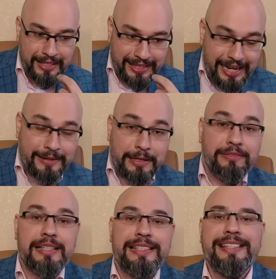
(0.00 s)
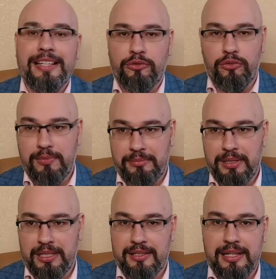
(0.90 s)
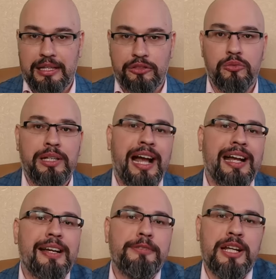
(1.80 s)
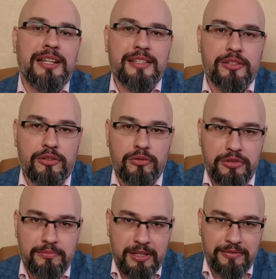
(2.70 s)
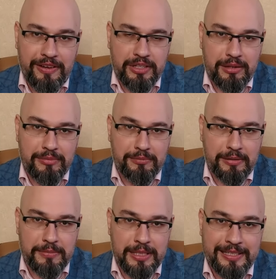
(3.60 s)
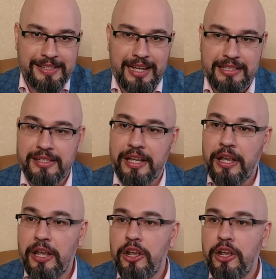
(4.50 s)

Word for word: как проводить эту мобилизацию, как общаться с людьми во время мобилизации,